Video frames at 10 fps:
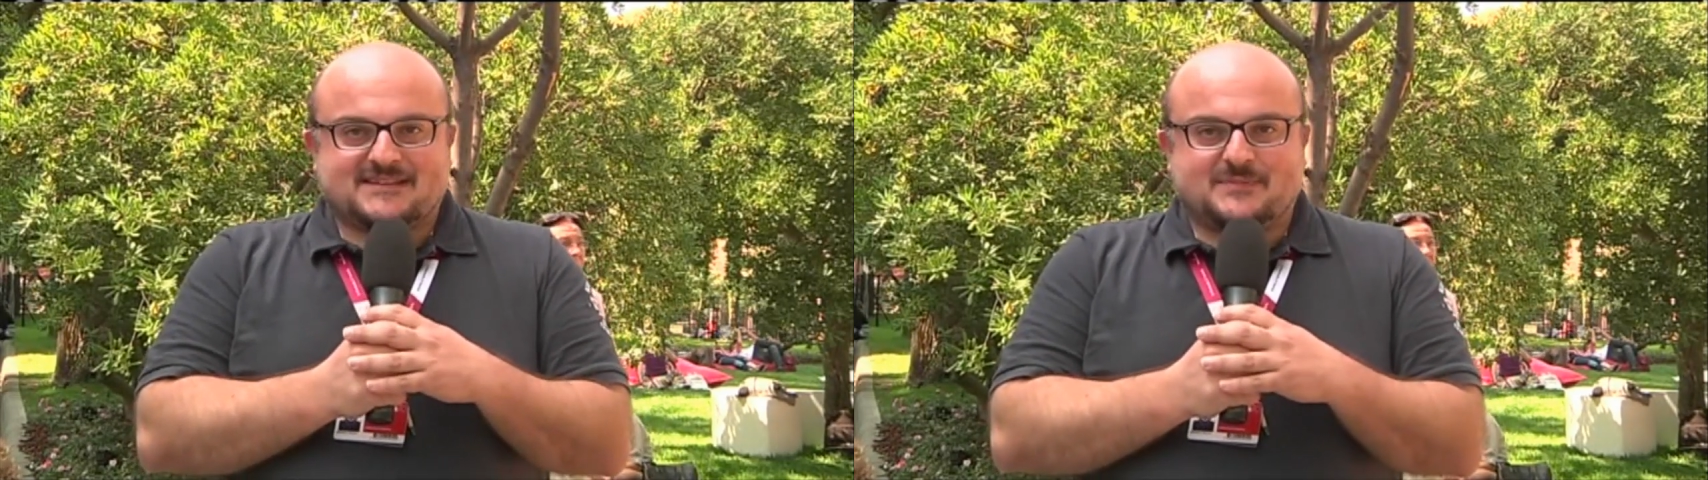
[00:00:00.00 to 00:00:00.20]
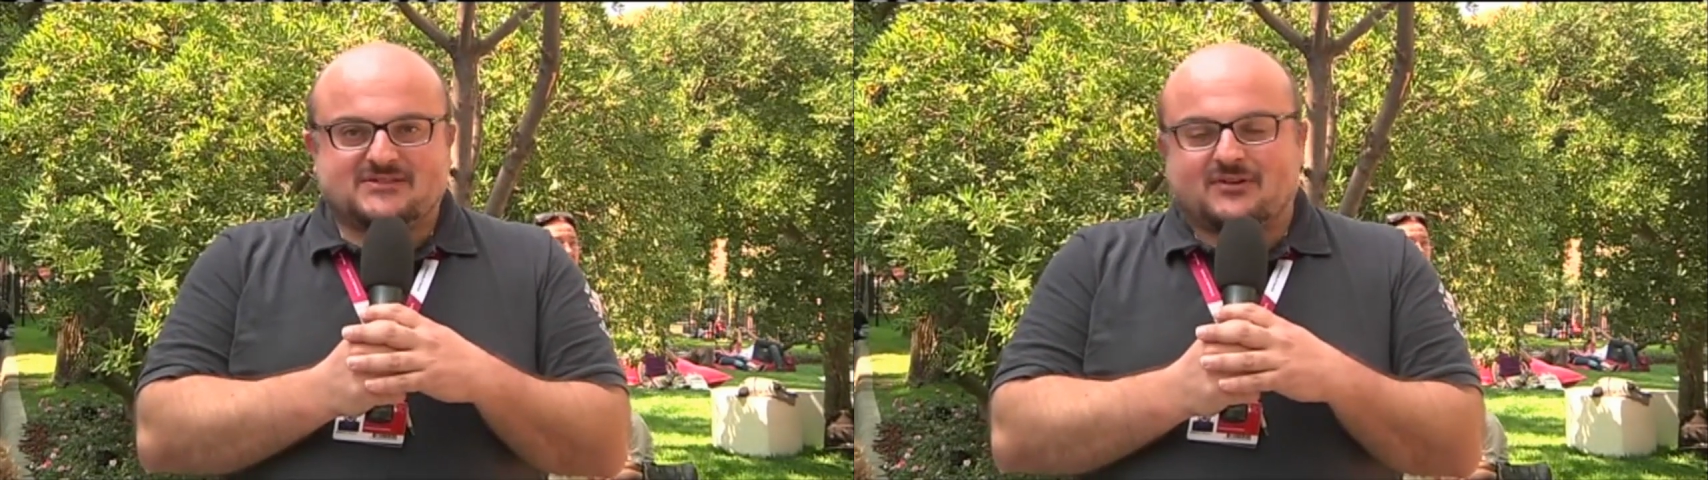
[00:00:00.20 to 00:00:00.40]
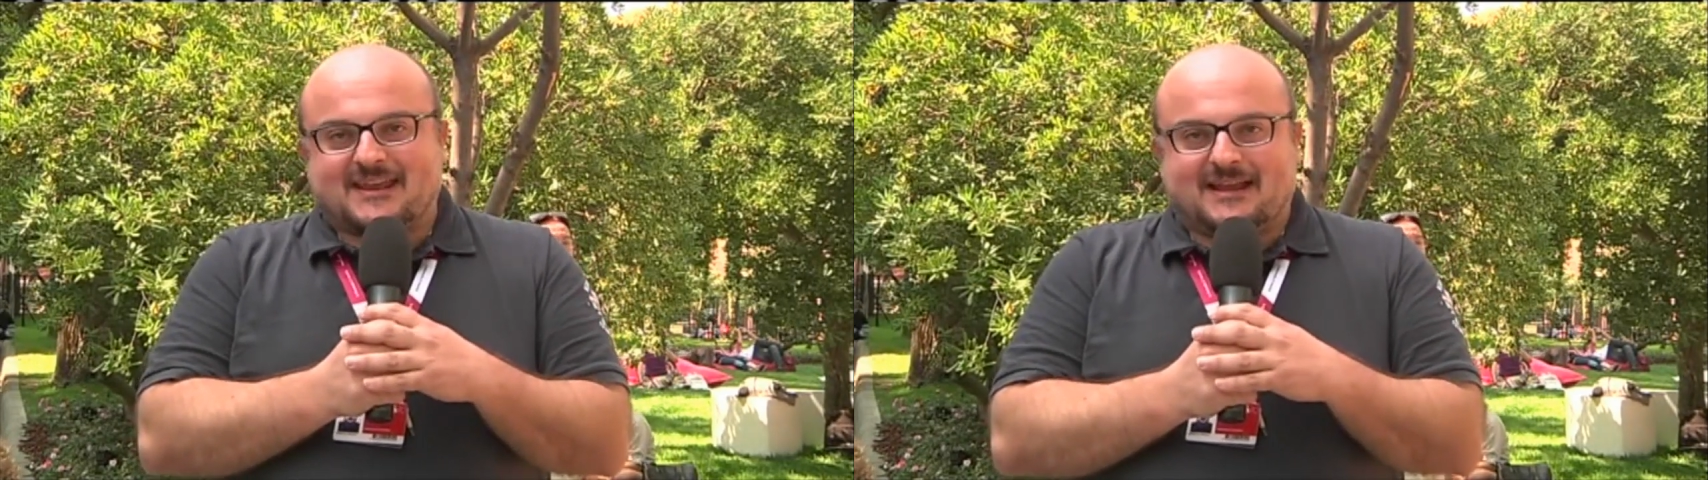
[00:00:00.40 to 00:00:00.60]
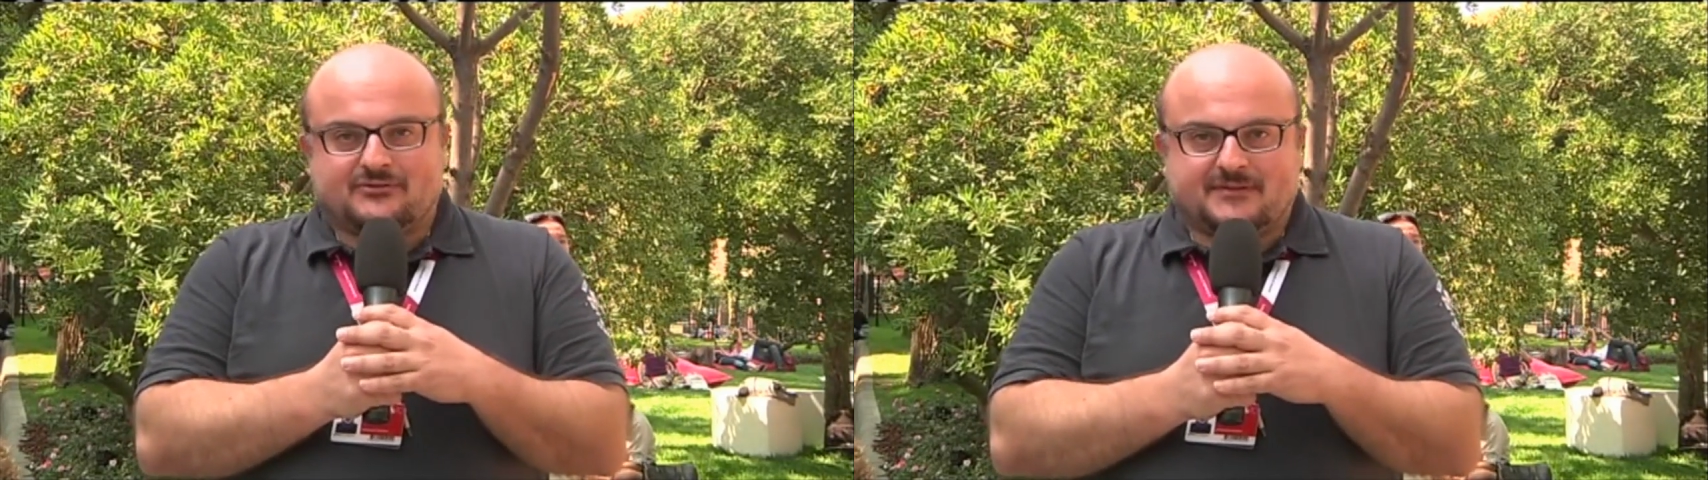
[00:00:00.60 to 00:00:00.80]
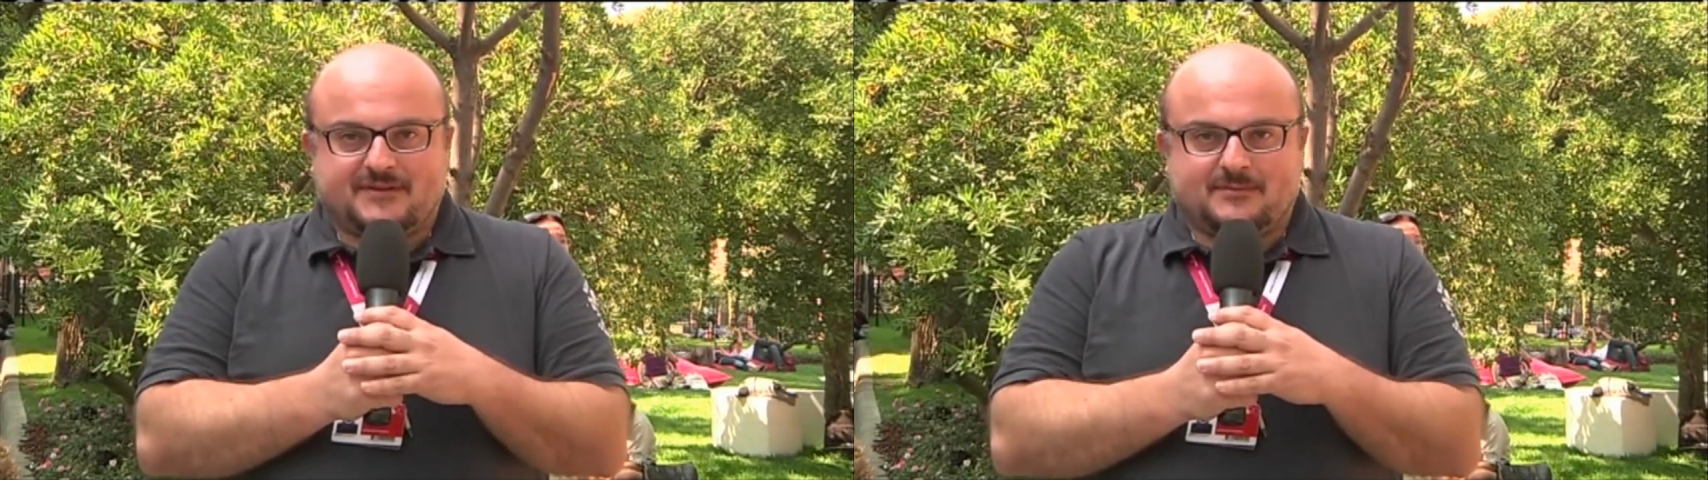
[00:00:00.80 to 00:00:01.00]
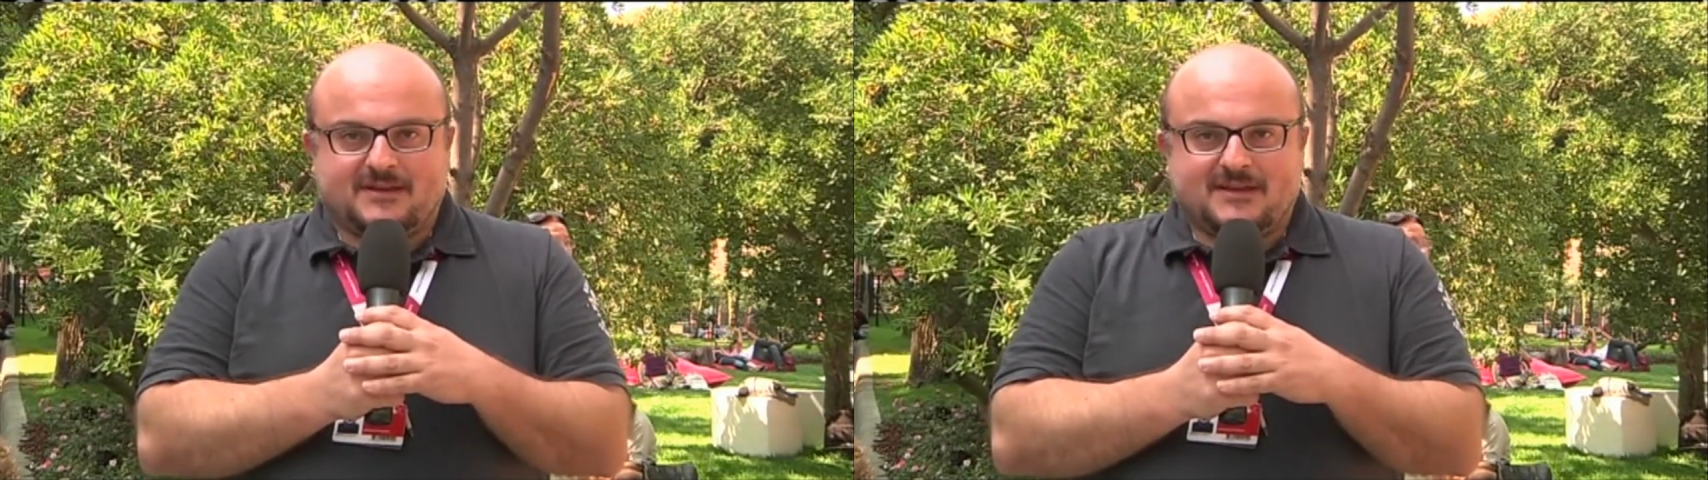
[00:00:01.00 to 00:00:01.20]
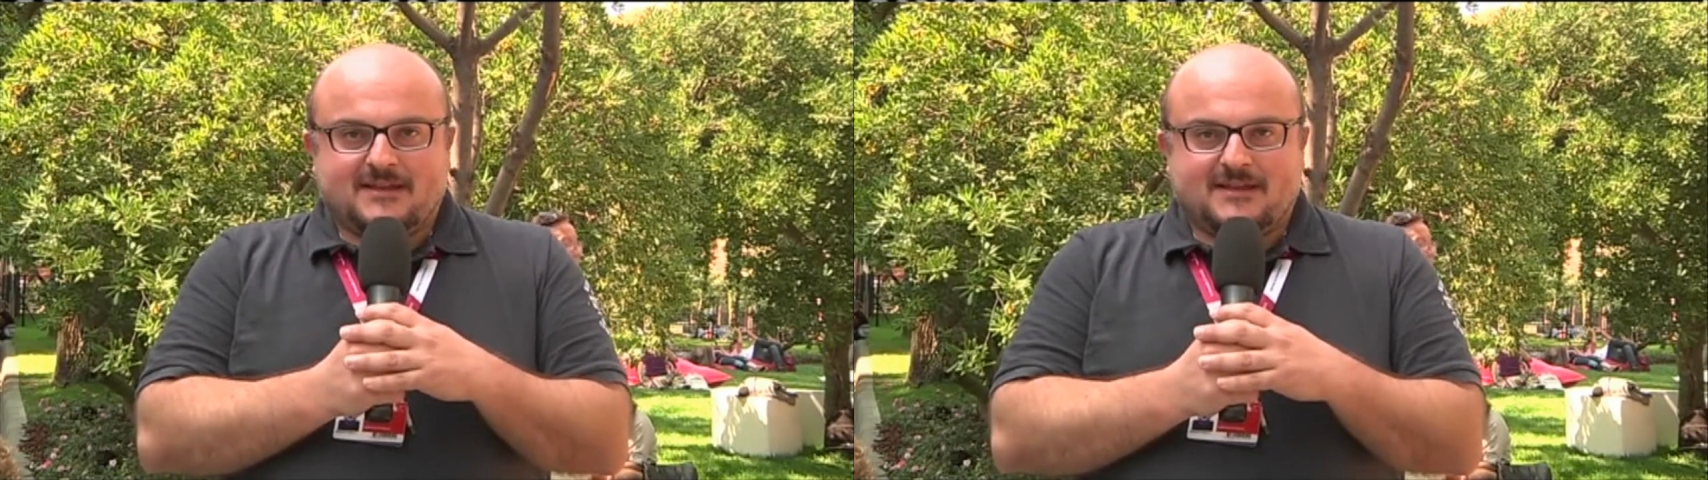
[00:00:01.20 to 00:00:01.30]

spesso ha regalato dei film